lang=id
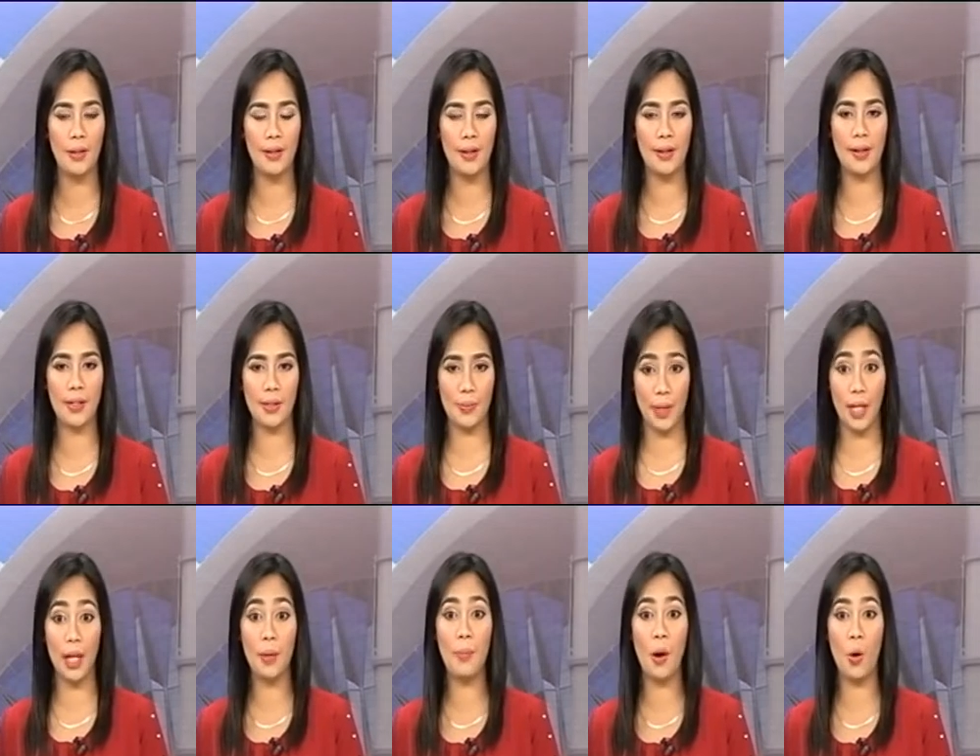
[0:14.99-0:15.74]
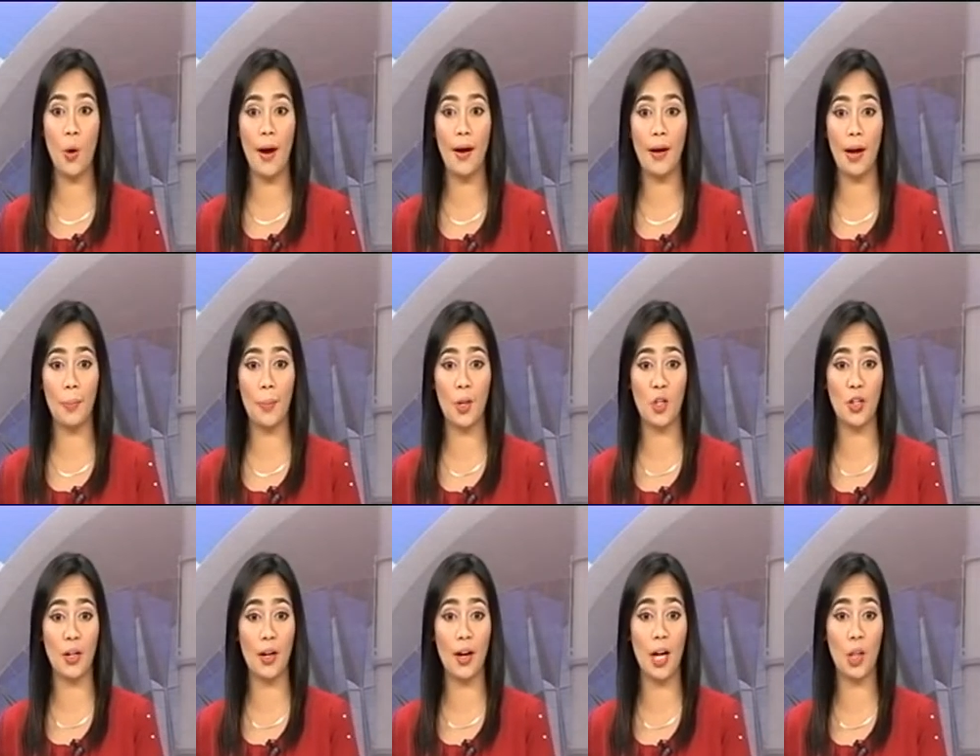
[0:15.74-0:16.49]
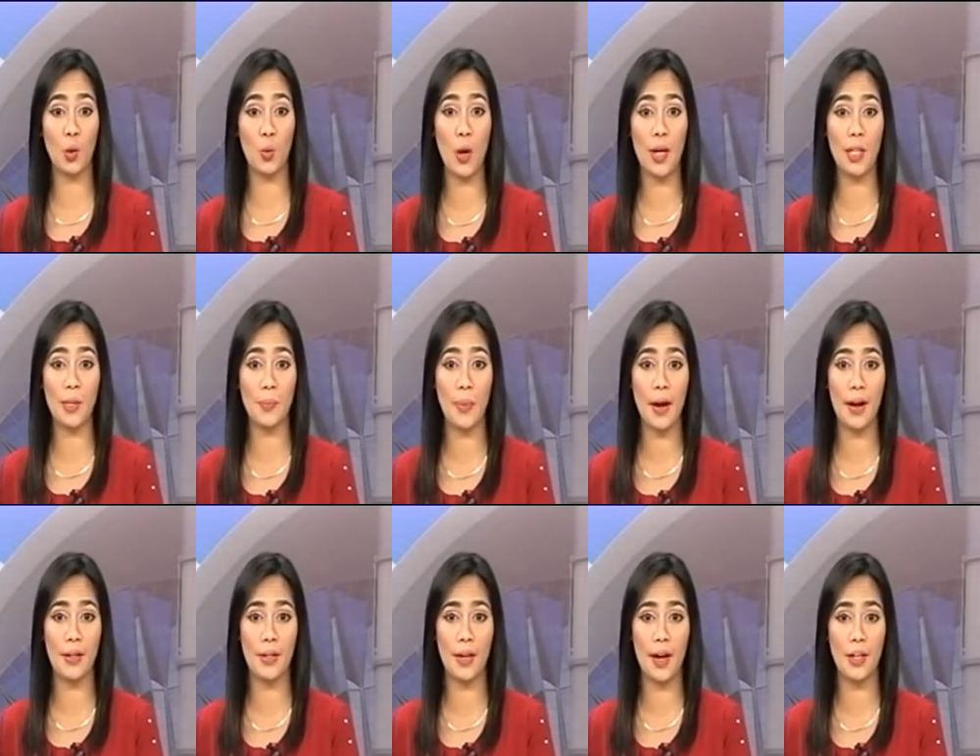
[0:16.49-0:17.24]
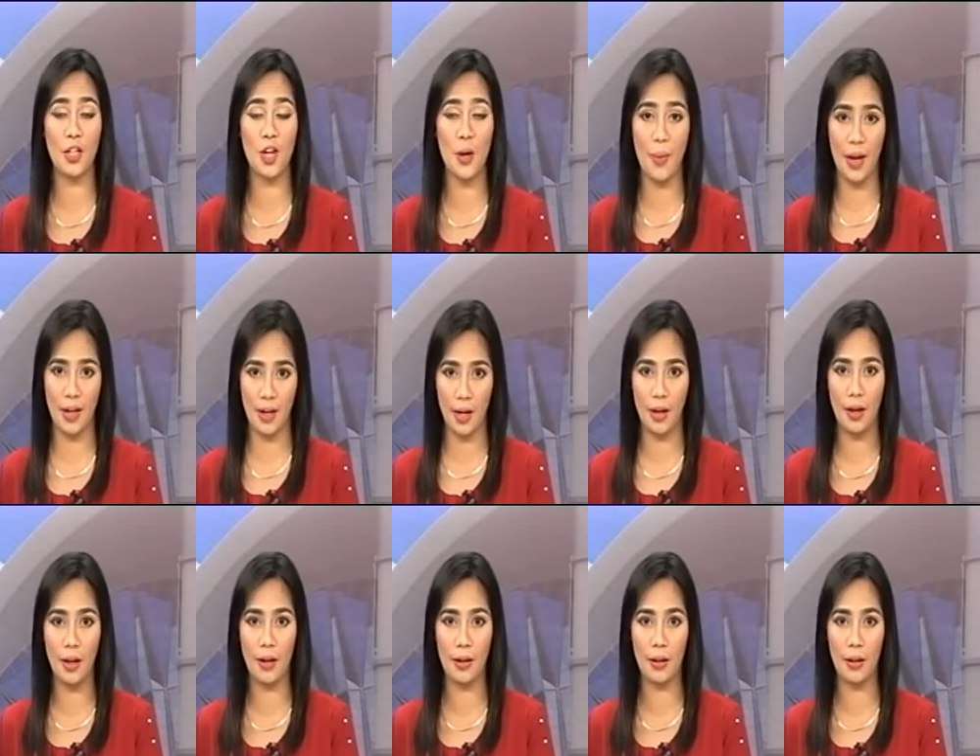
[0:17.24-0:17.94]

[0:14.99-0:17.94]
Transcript: Dinkes menghimbau agar masyarakat waspada DPD.